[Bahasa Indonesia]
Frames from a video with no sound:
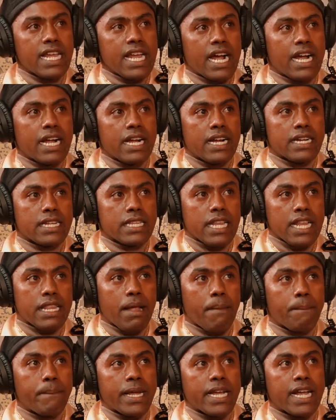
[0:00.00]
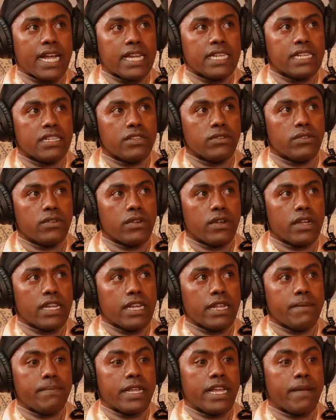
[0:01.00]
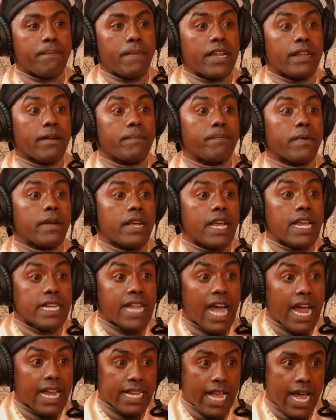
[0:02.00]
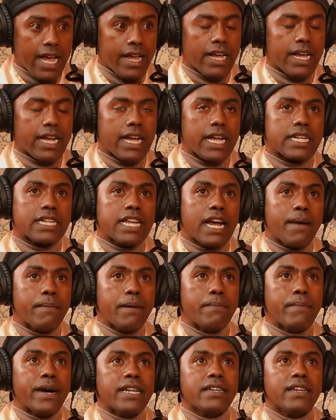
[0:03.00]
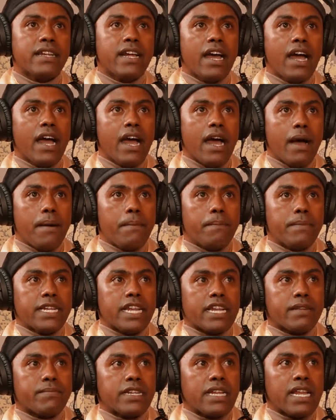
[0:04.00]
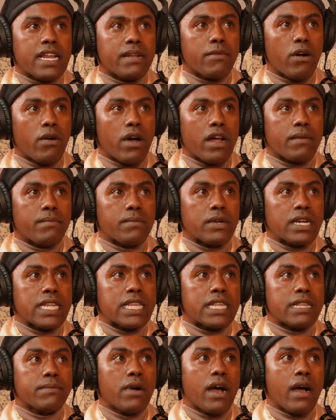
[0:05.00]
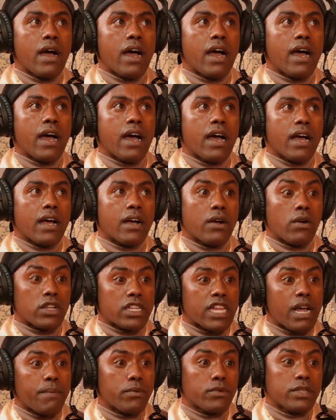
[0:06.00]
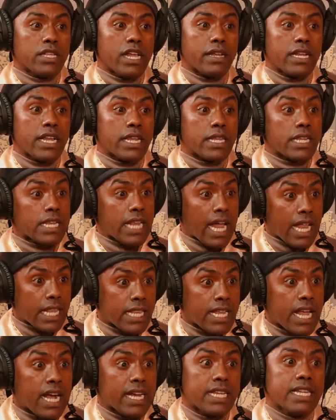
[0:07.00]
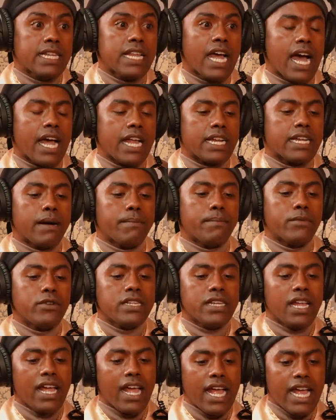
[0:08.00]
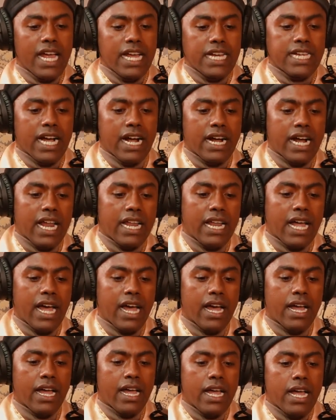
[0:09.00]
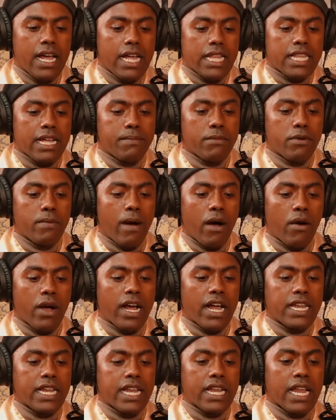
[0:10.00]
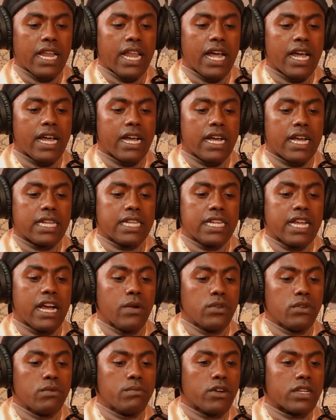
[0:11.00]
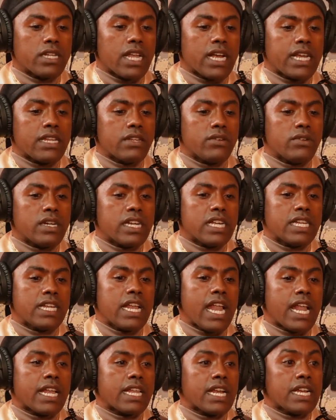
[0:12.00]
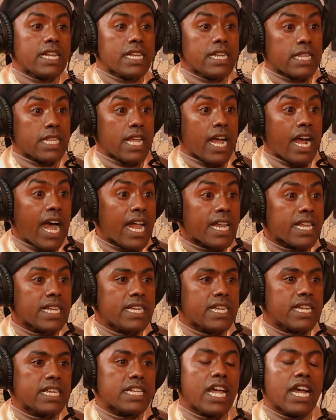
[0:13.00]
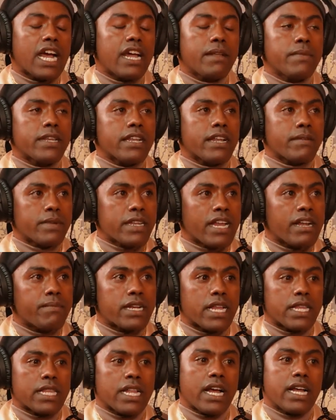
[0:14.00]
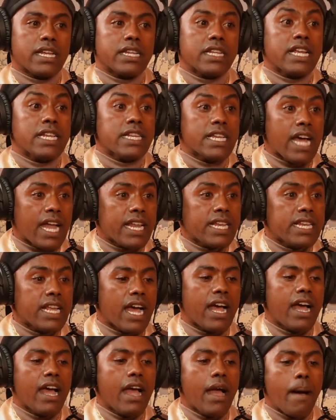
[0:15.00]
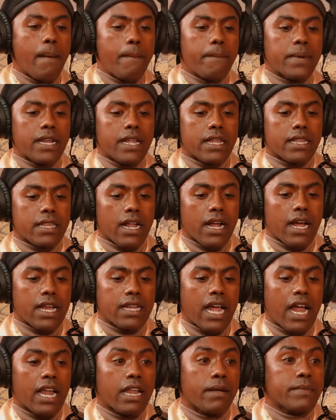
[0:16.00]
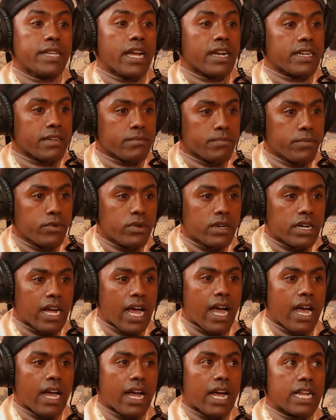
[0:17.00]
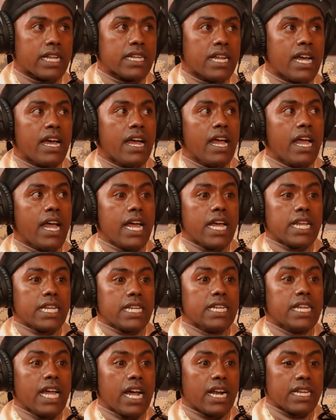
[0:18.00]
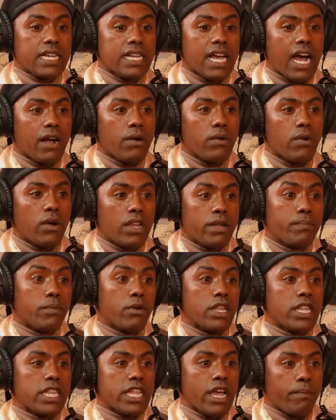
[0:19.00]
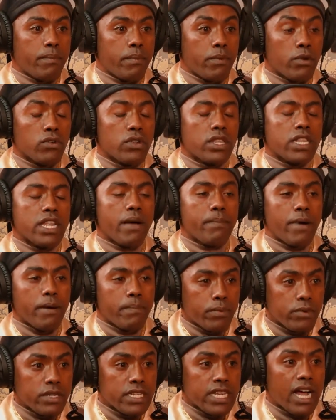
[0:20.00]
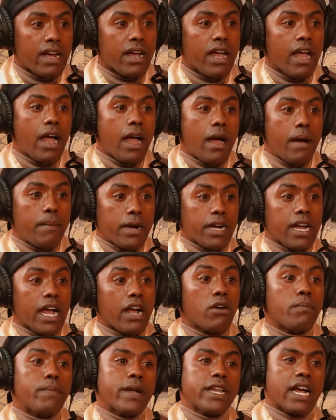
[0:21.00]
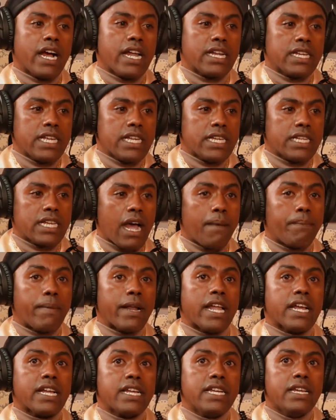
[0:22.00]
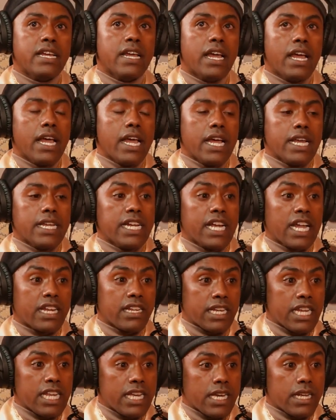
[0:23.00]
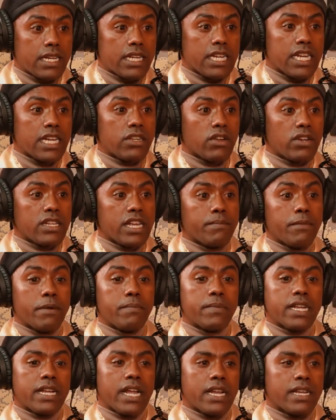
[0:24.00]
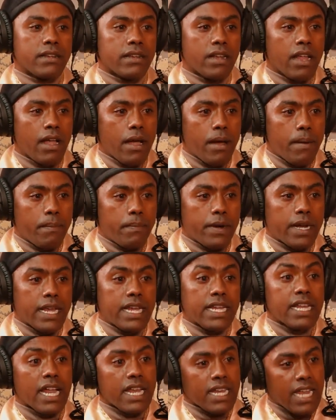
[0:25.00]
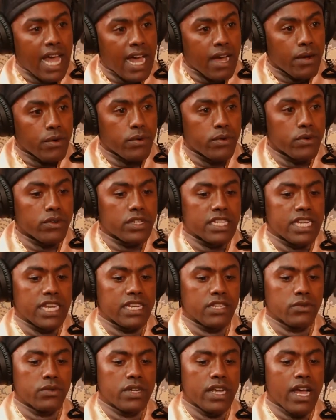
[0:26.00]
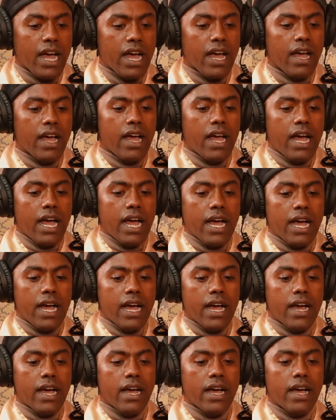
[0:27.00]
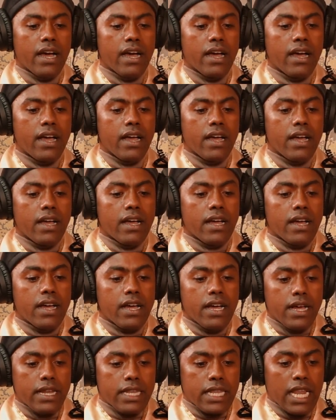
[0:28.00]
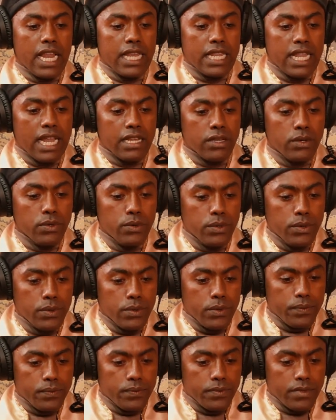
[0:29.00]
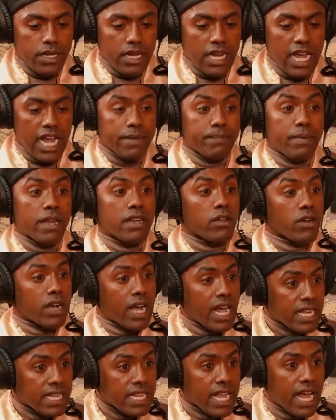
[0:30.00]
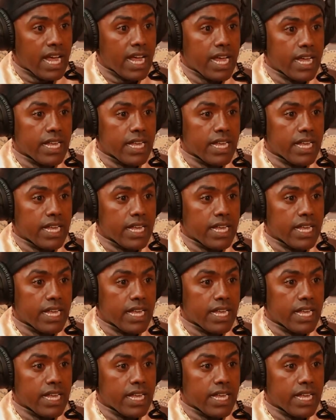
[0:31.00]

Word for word: yang saya sampaikan itu lebih kepada keindahan ya karena memang benar-benar bahwa mungkin semua kota punya destinasi yang indah. Namun yang kala saya mau bawakan adalah ketika Gunung Botak itu kita datang di siang hari, kita akan benar-benar merasakan keindahannya, merasakan alam yang terbuka karena tidak diganggu oleh polisi polusi apapun yang mengganggu pandangan kita. Apalagi dengan Triton yang memberikan keindahan laut dan juga uh, salah satu kearifan lokalnya